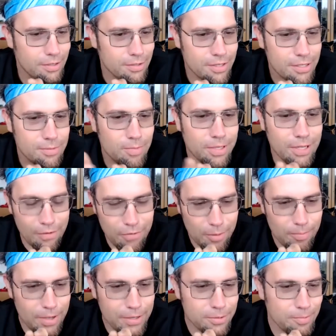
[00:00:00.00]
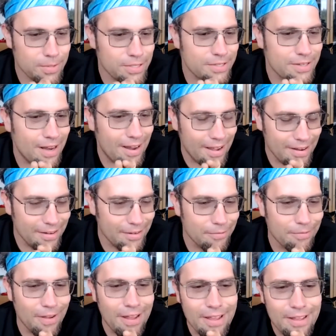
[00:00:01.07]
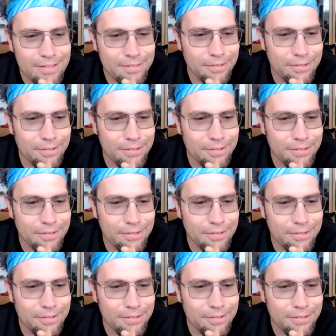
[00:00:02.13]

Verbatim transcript: Ich setze mich einfach mal so ein bisschen allein in den Wald